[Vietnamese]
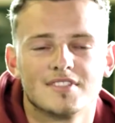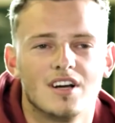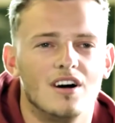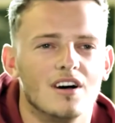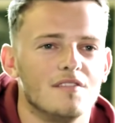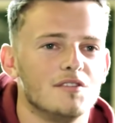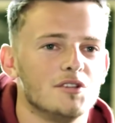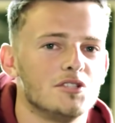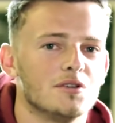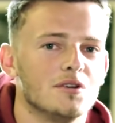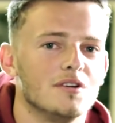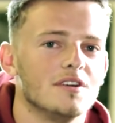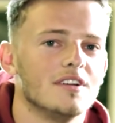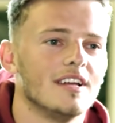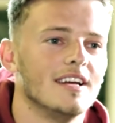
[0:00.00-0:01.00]
Uh,
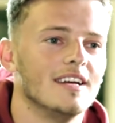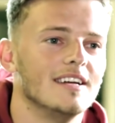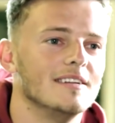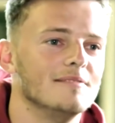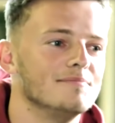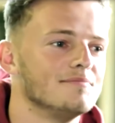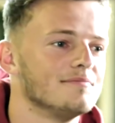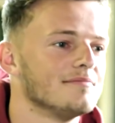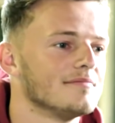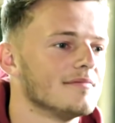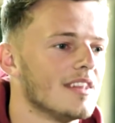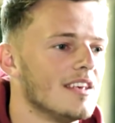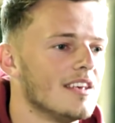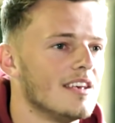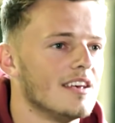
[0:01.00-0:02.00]
oh, Chắc chắn rồi.
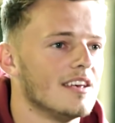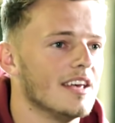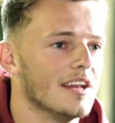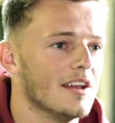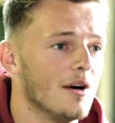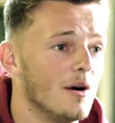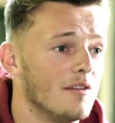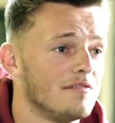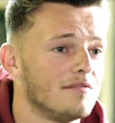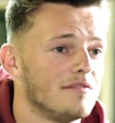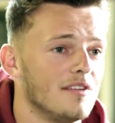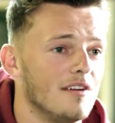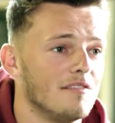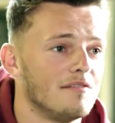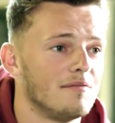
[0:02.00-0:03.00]
Tôi đã chơi ở những
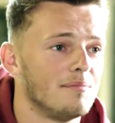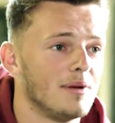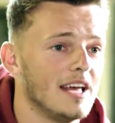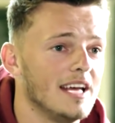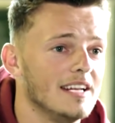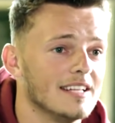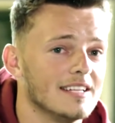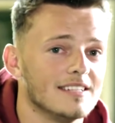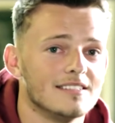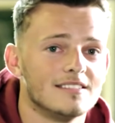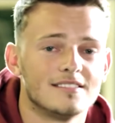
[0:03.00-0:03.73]
giải hạng dưới, tôi đã